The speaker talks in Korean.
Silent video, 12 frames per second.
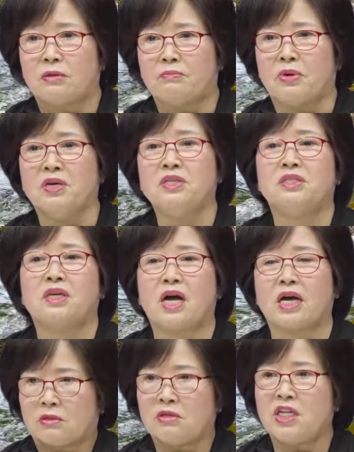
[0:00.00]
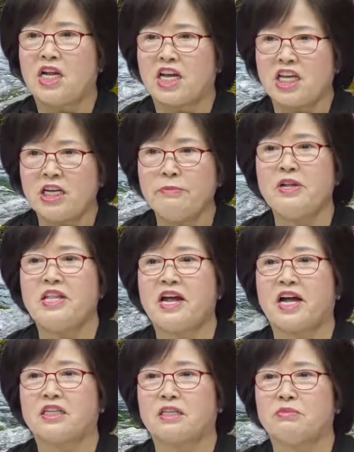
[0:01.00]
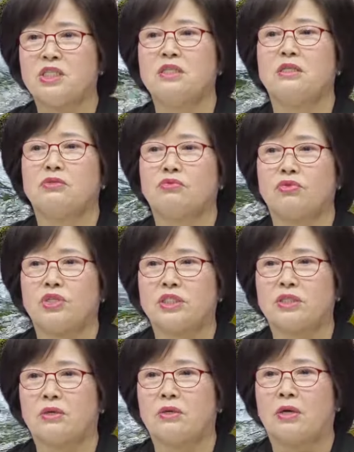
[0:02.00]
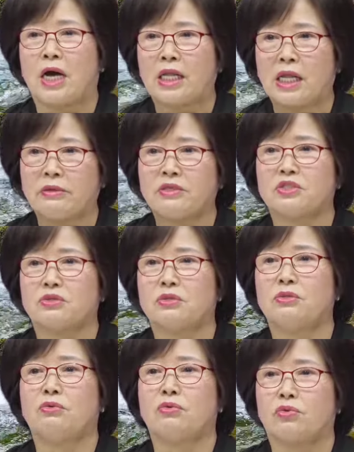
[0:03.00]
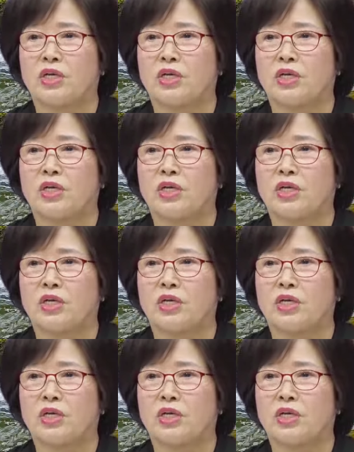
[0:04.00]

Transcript: 번성하 그들에게 힘을 내가 지금 실어주고 있어. 하나님께서 그러고